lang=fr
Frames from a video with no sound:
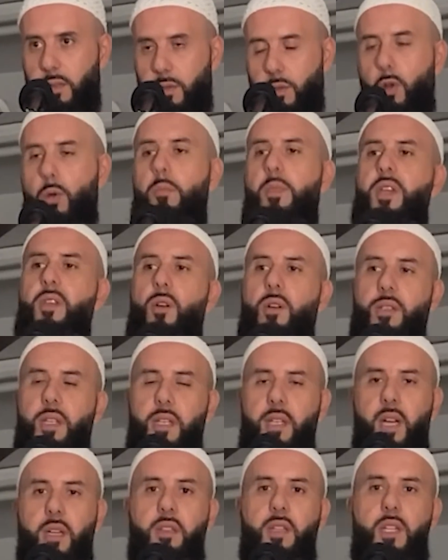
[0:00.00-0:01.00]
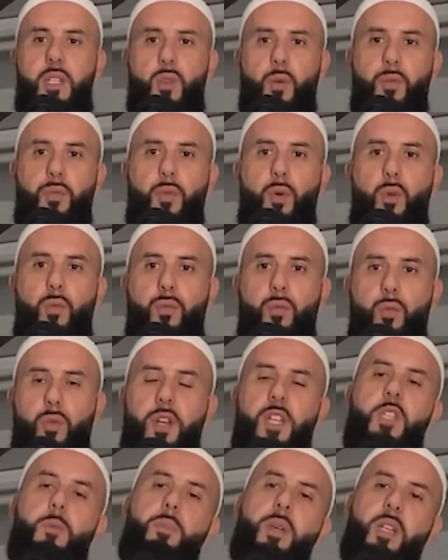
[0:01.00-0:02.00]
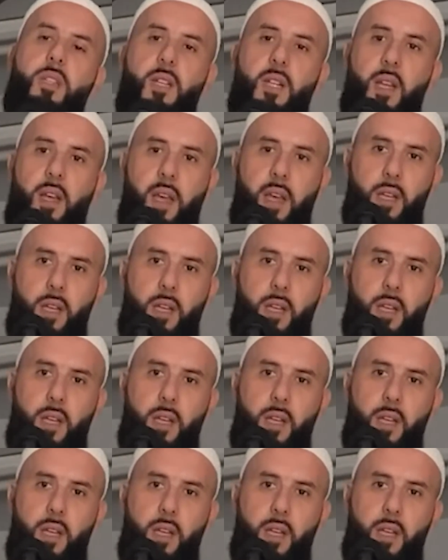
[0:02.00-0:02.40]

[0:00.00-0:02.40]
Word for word: Dans le meilleur des cas, tes enfants vont respecter les